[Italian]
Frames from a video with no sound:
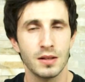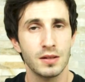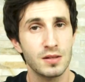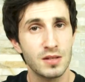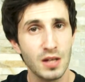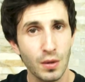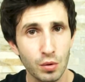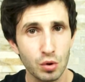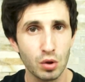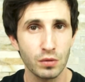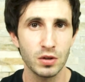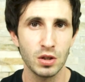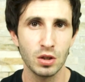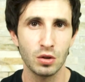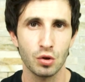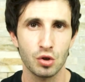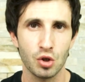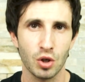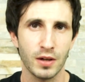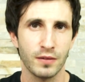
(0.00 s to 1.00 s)
In seguito vi
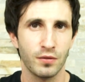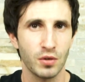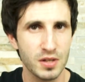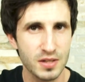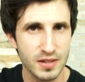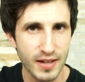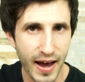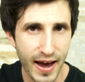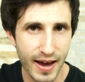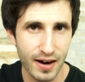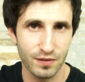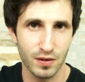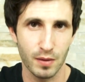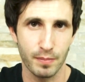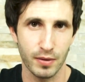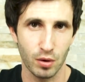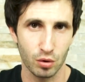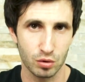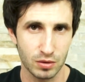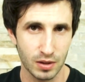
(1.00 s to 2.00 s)
dico ciò che a voi serve
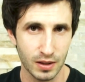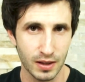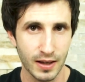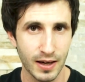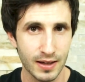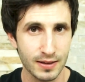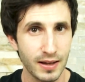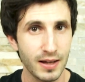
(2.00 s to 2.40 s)
per ottenere